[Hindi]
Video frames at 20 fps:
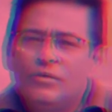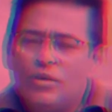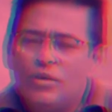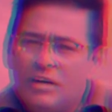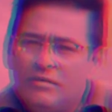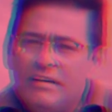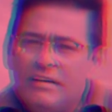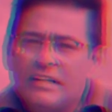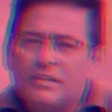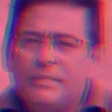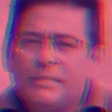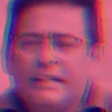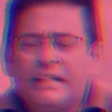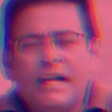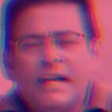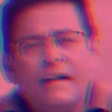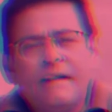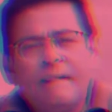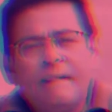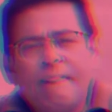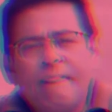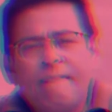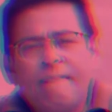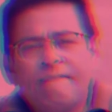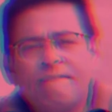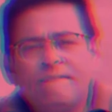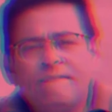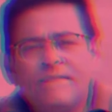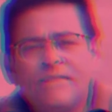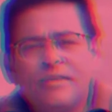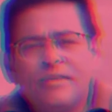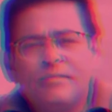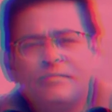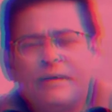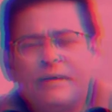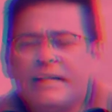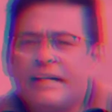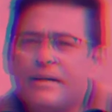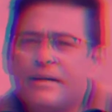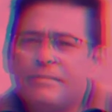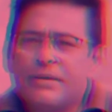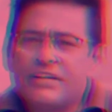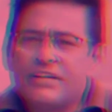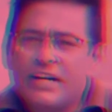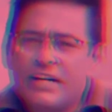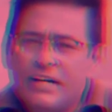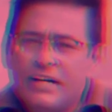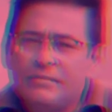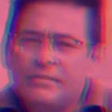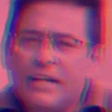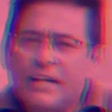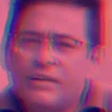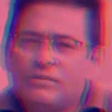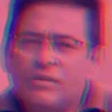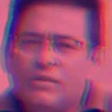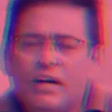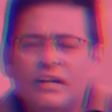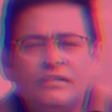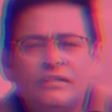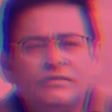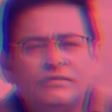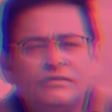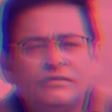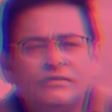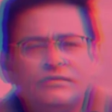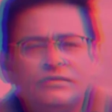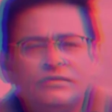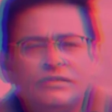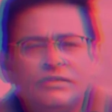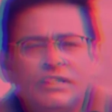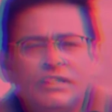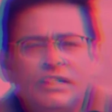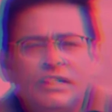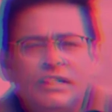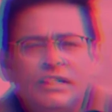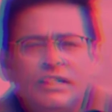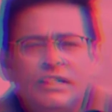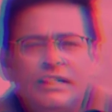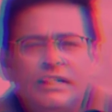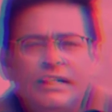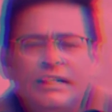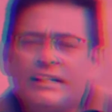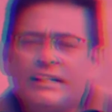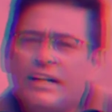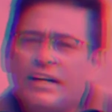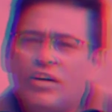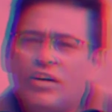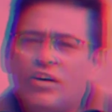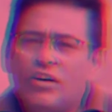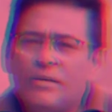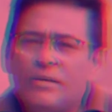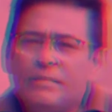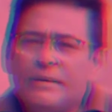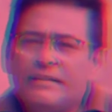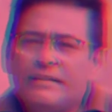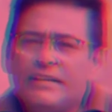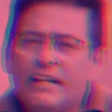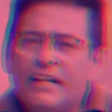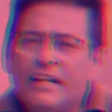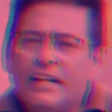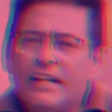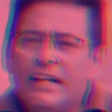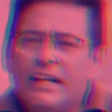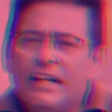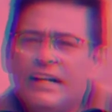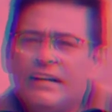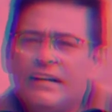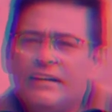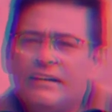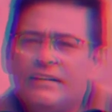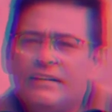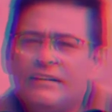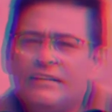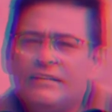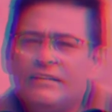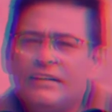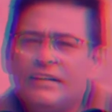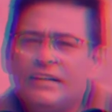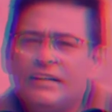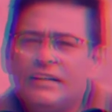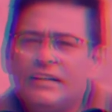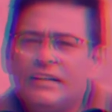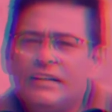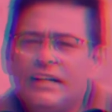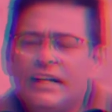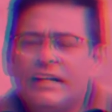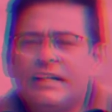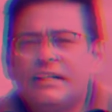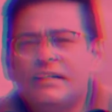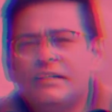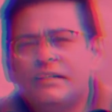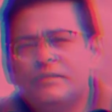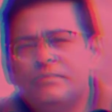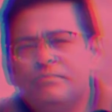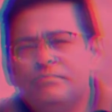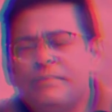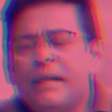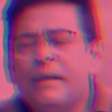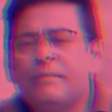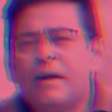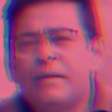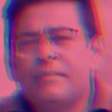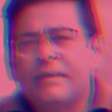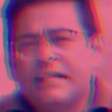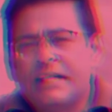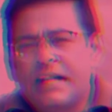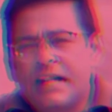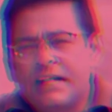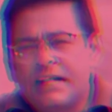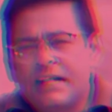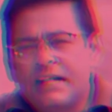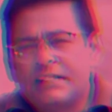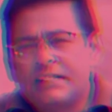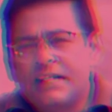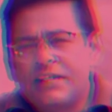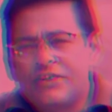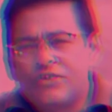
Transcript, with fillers: थोड़ा वक्त बीता पर यह डिप्रेशन कम नहीं हुआ इधर गौरव बंसल ने एक बीमा भी करा रखा था